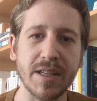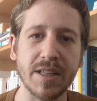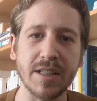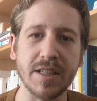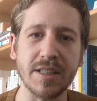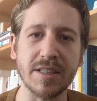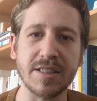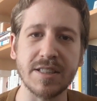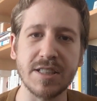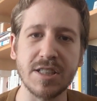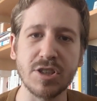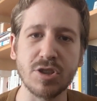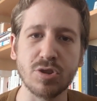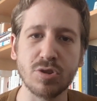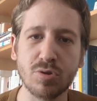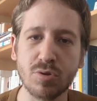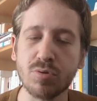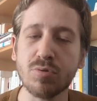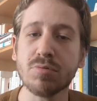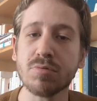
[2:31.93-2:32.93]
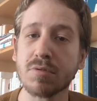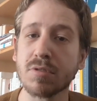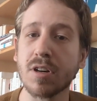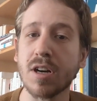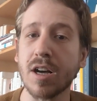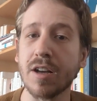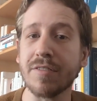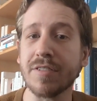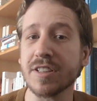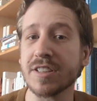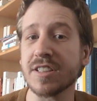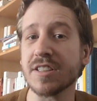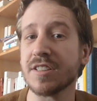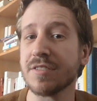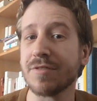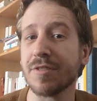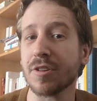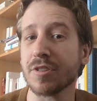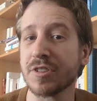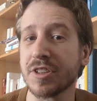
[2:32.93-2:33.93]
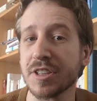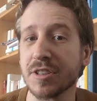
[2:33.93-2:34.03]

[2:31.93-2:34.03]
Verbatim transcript: et qui joue avec ces différentes